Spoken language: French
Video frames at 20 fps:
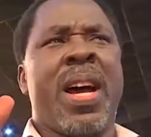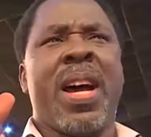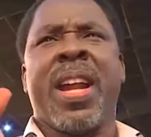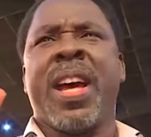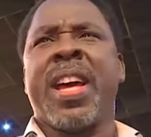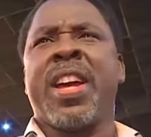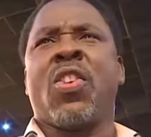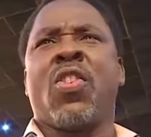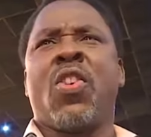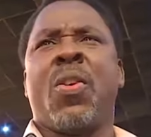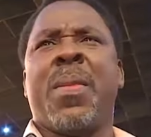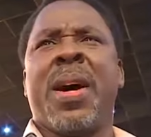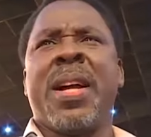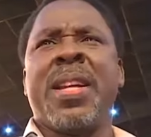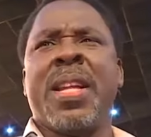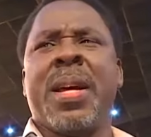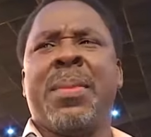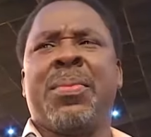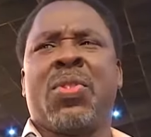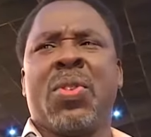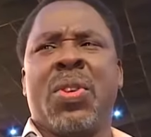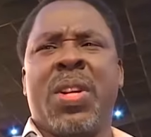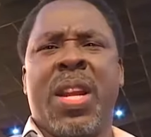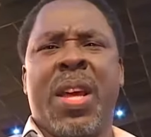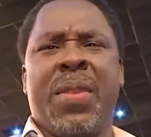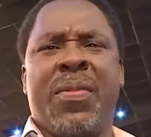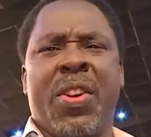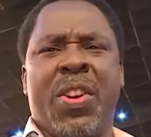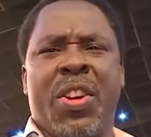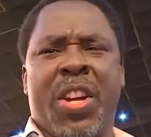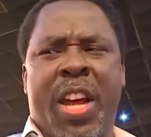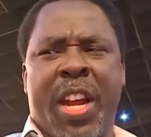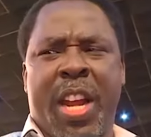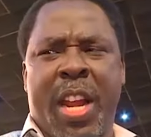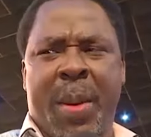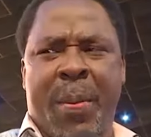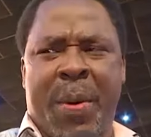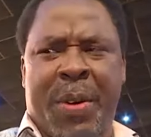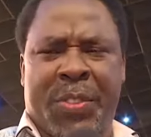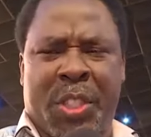et je leur commande de vous laisser au nom de
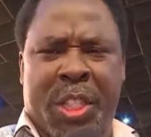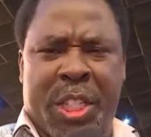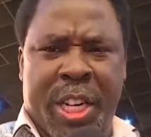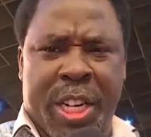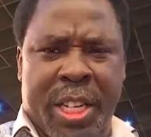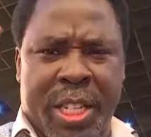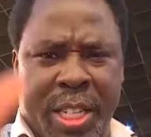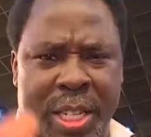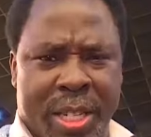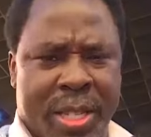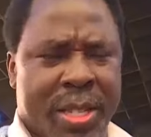Jésus-Christ.